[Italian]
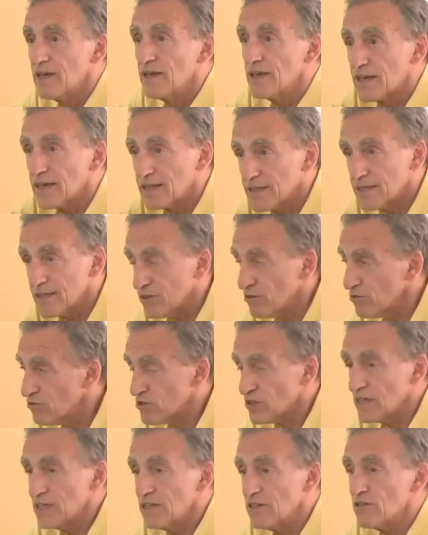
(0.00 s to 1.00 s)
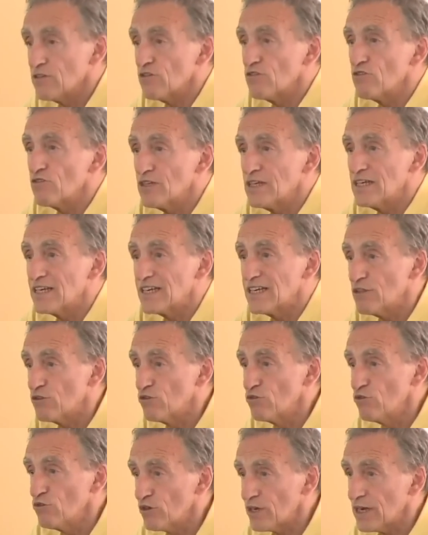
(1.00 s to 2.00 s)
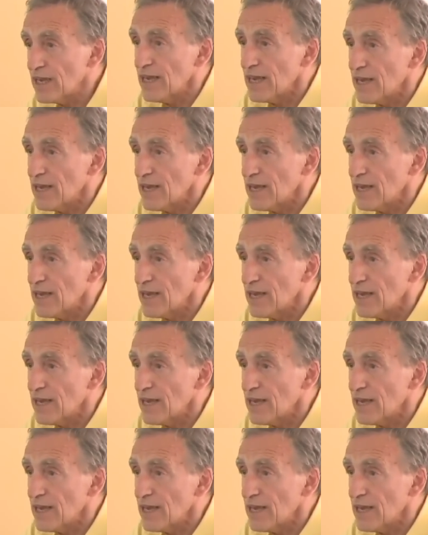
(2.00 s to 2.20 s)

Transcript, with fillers: che ti consentono di ridurre